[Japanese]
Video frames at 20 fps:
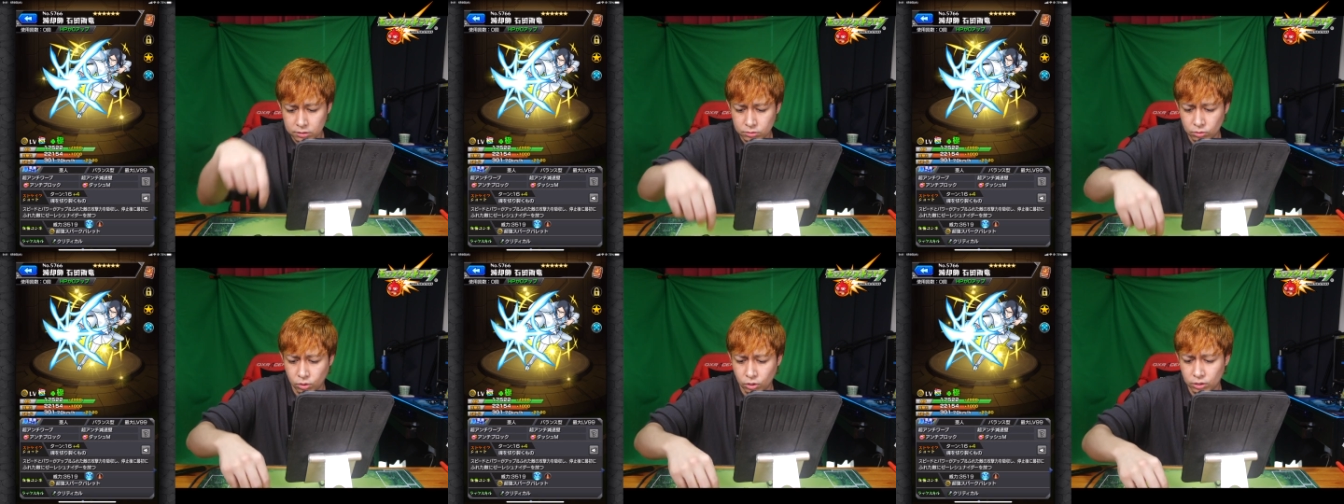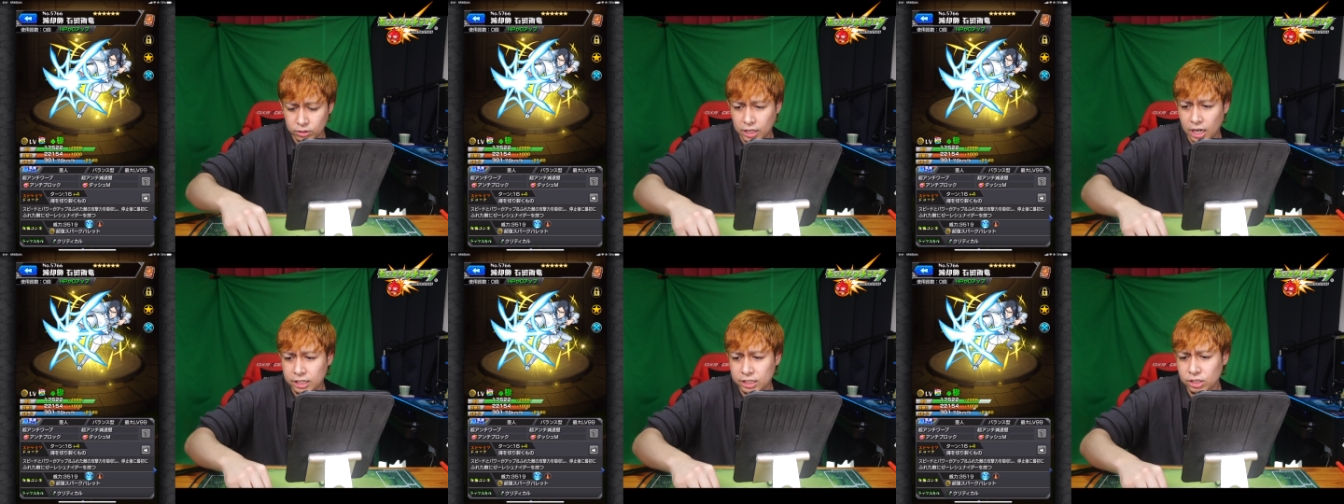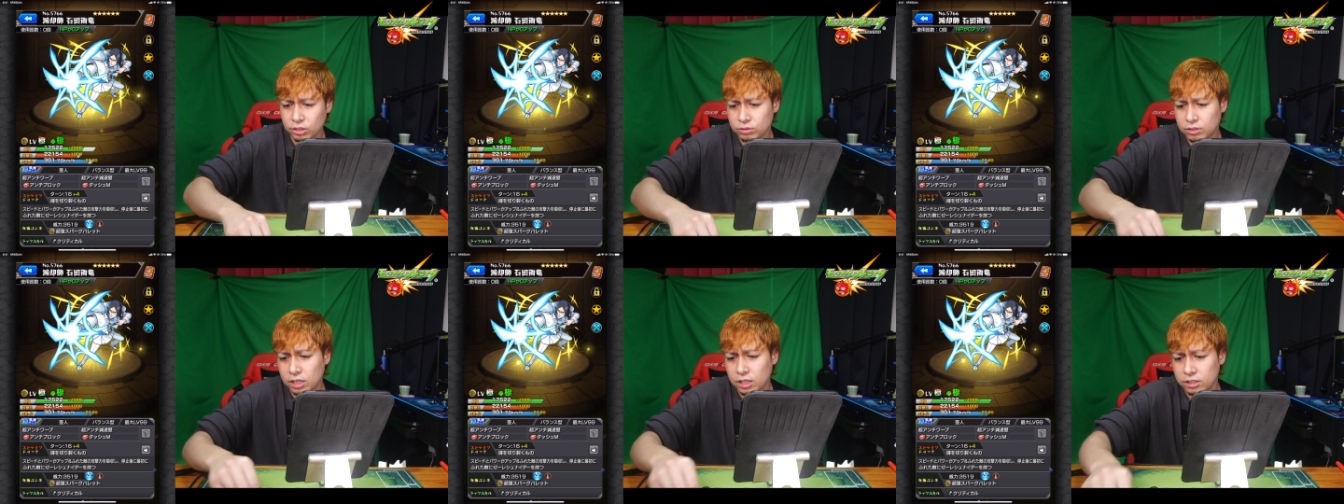おい、
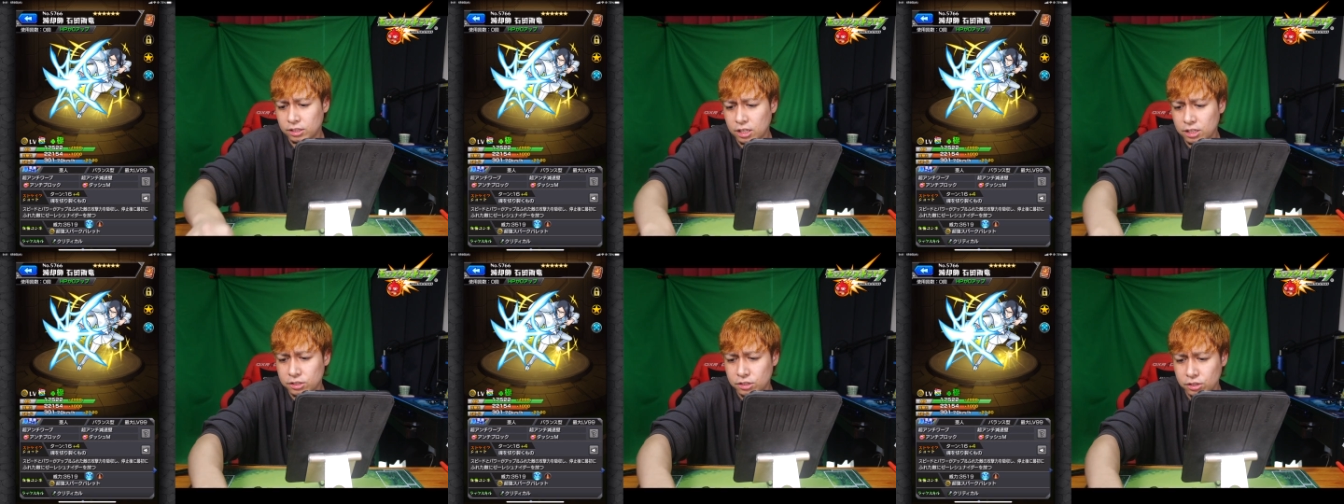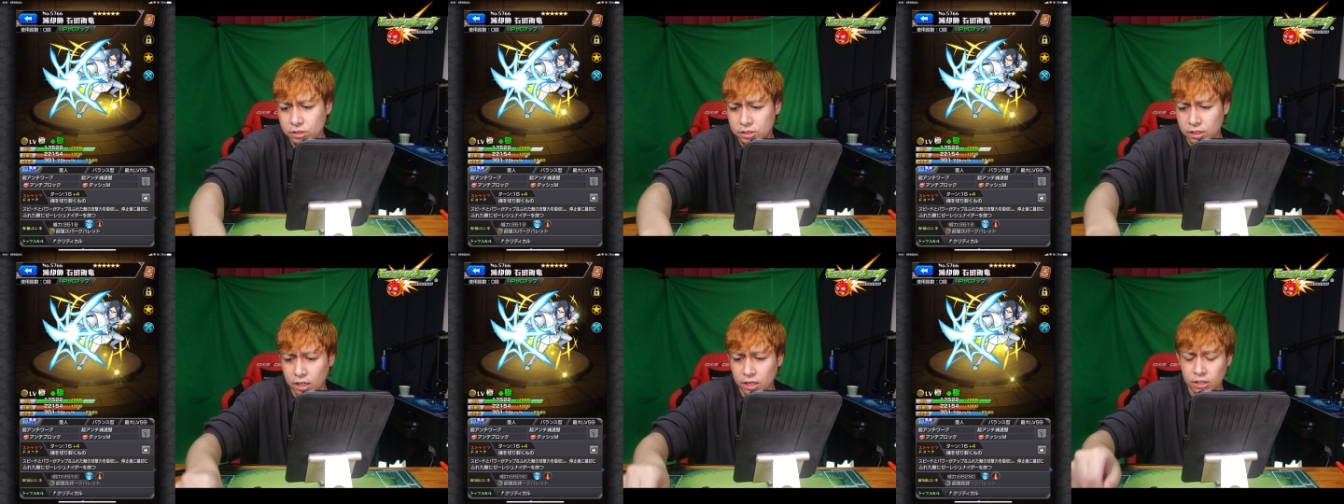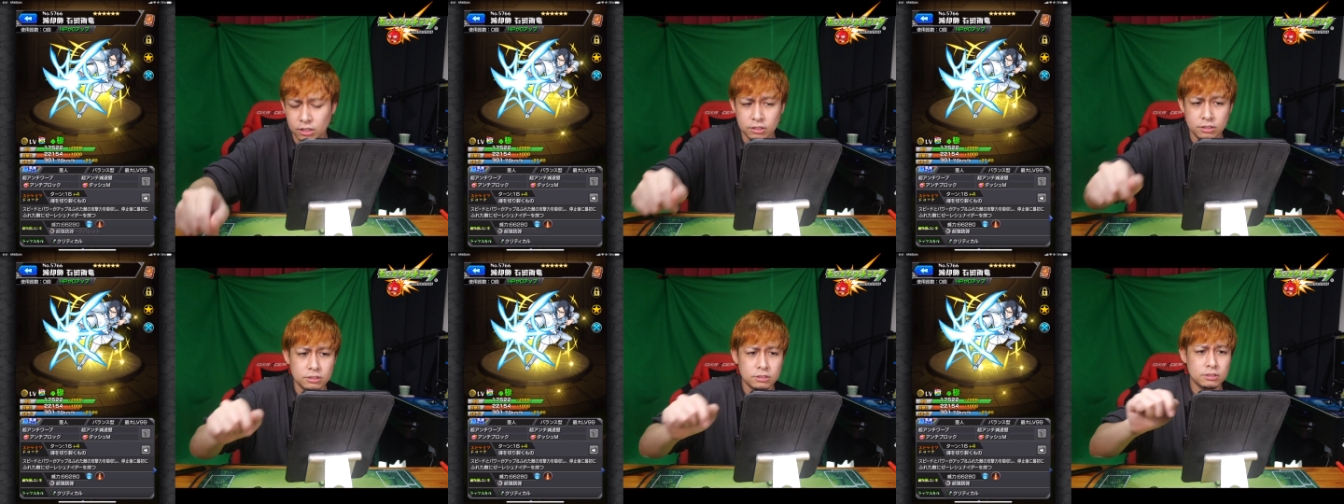柿の種手についてたよ。
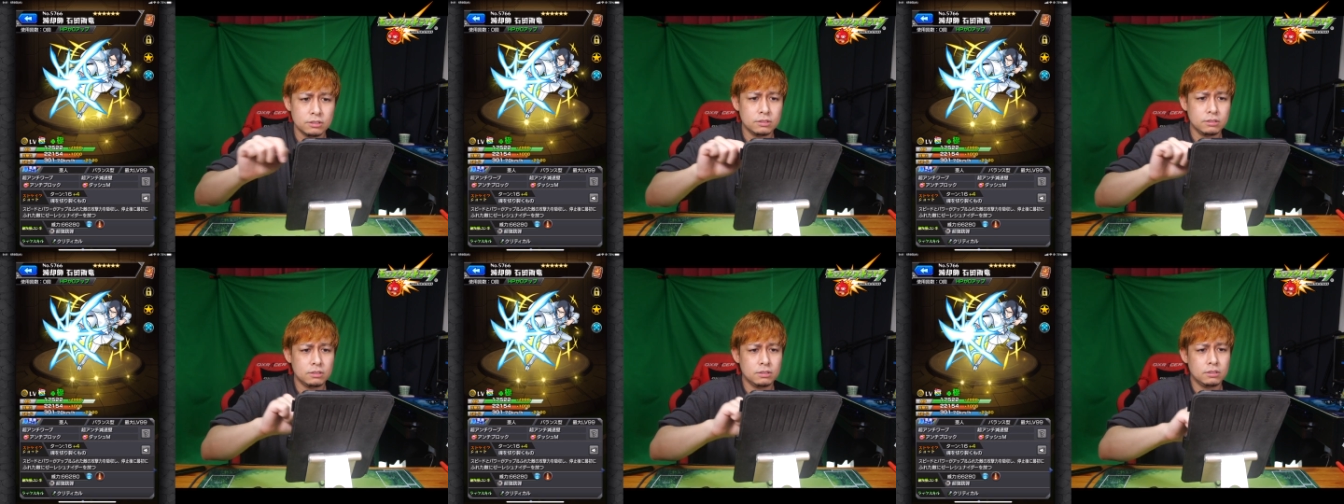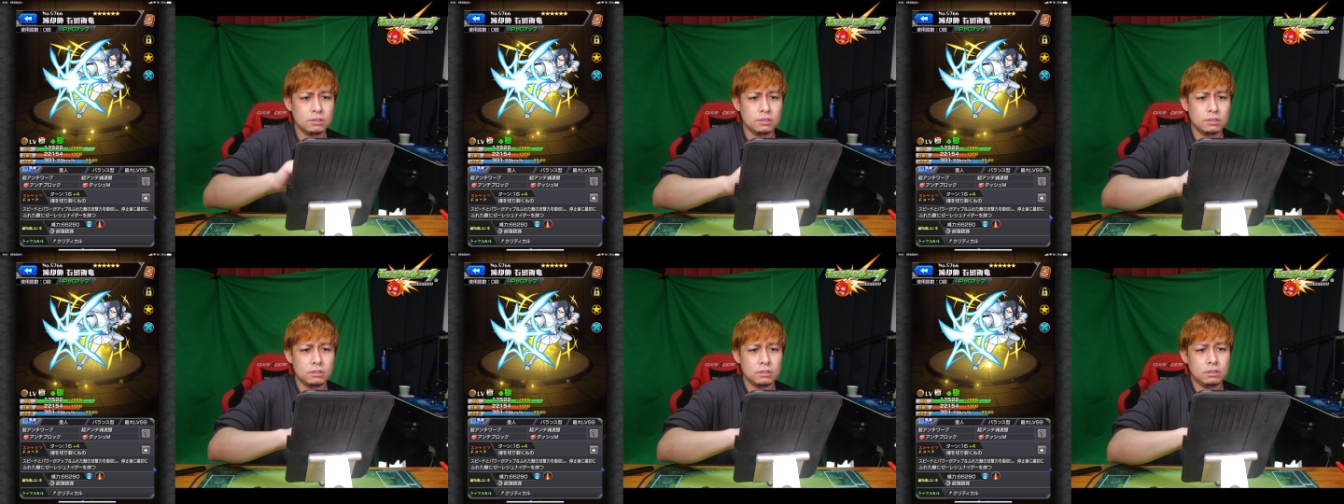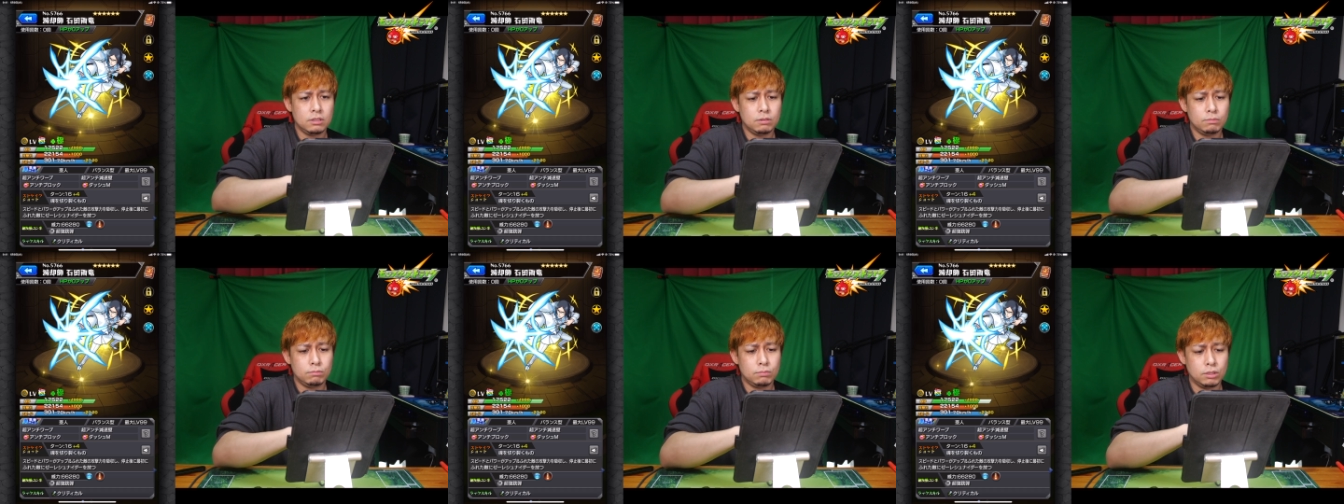
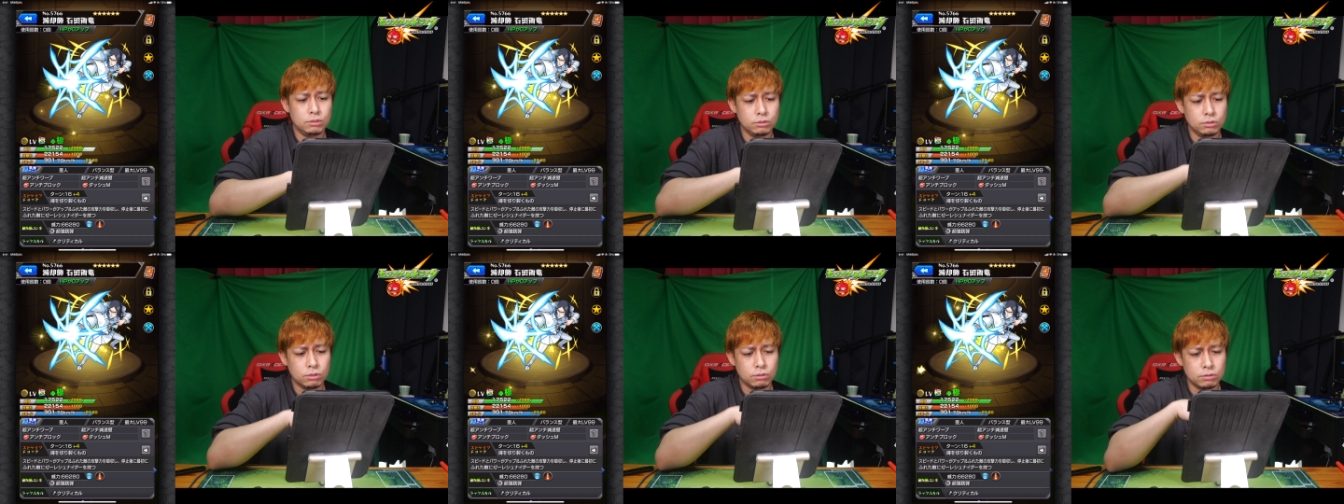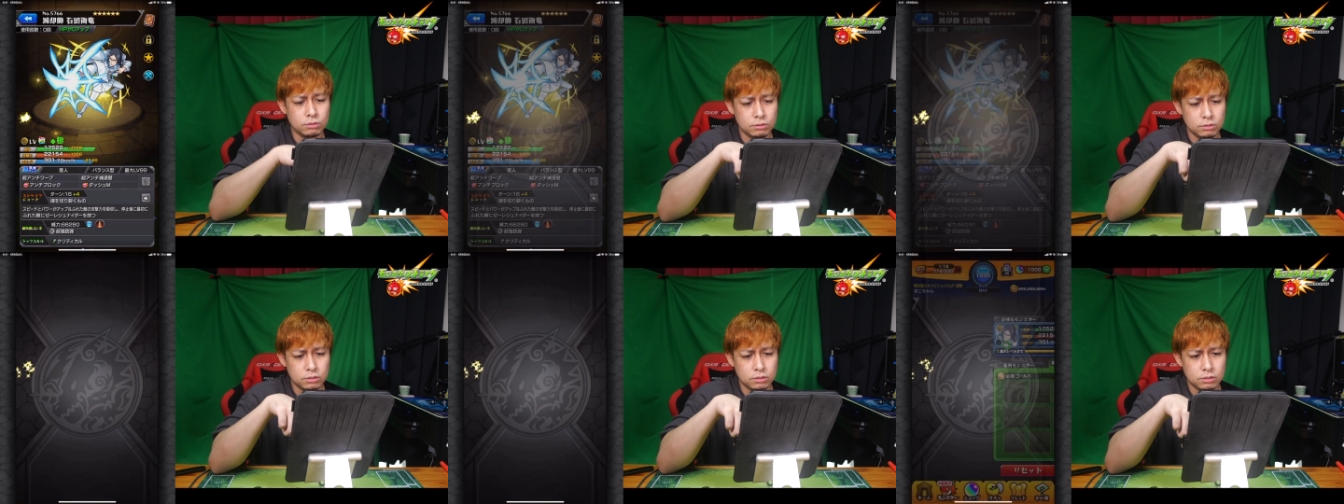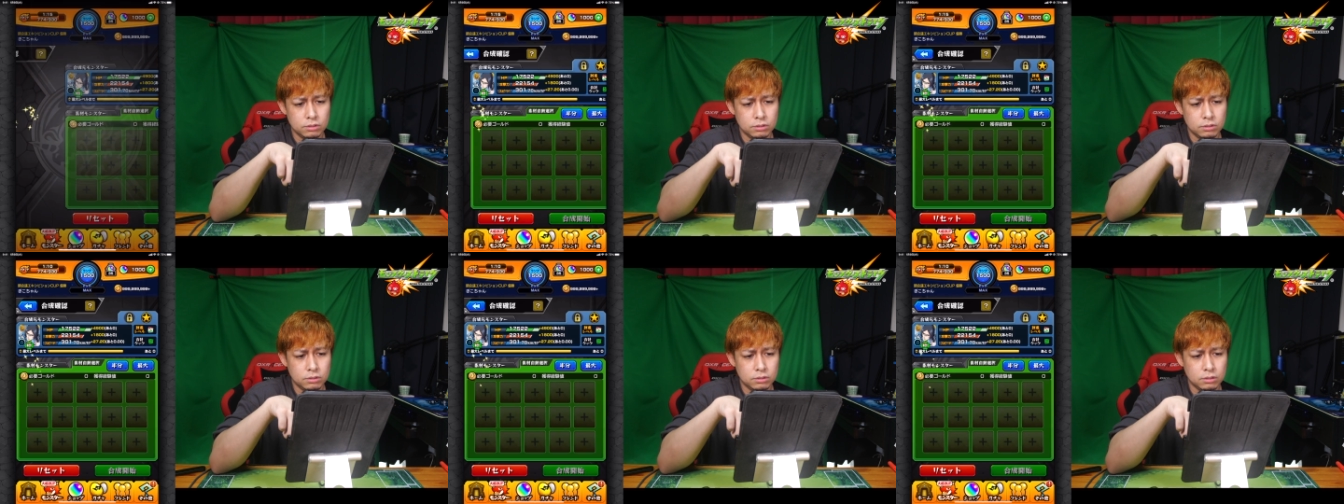まあ、運極に
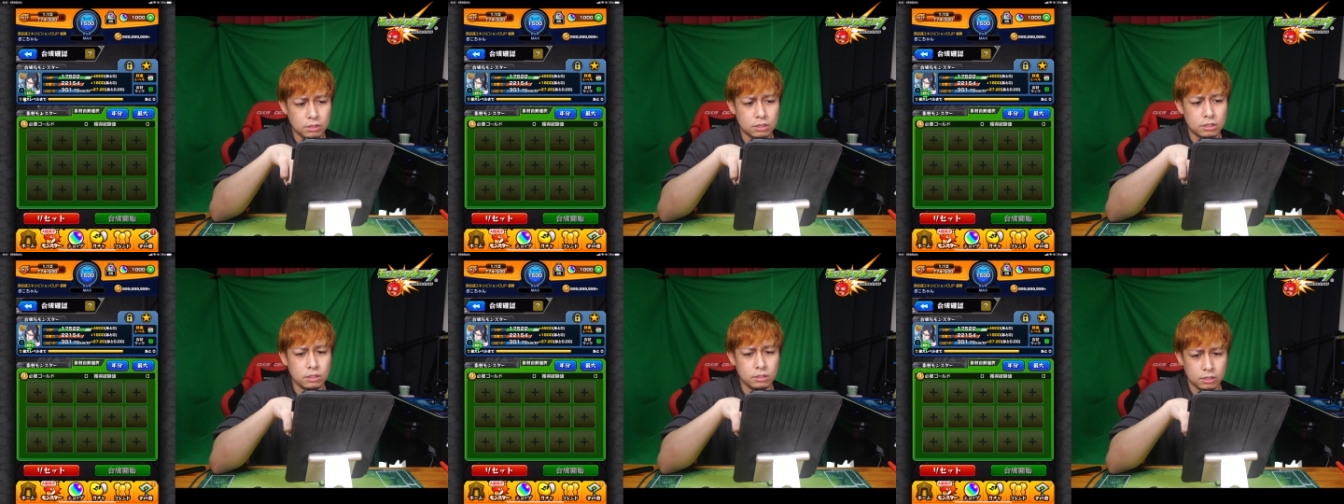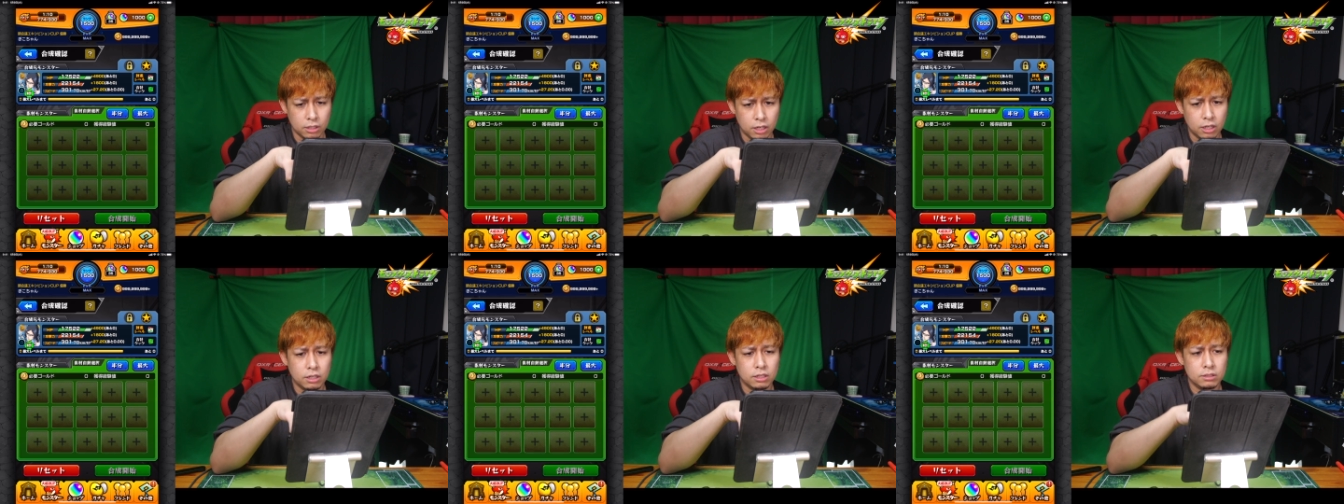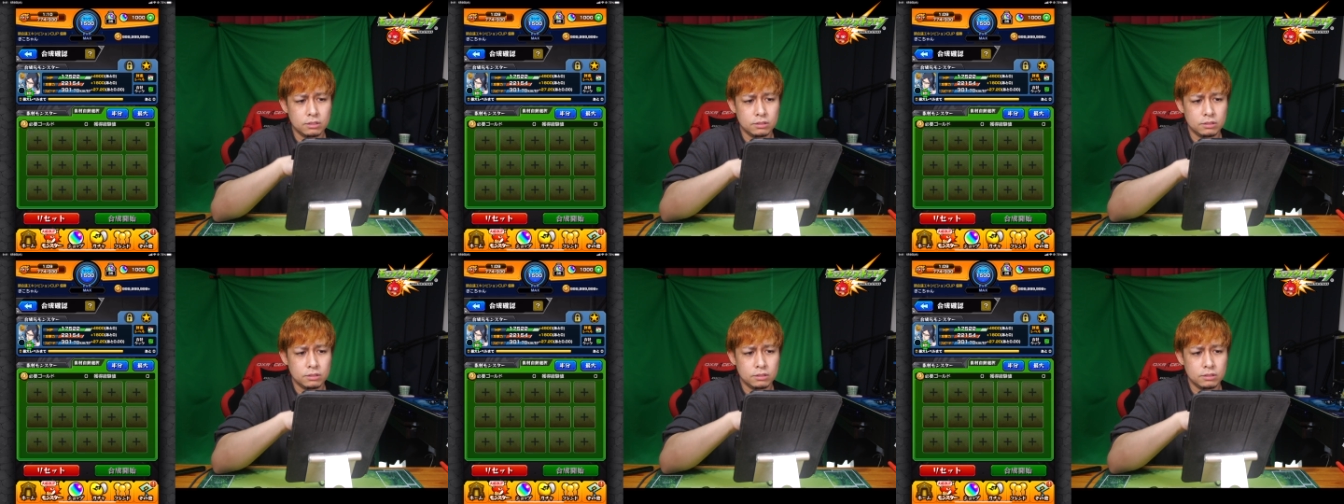なってた。っ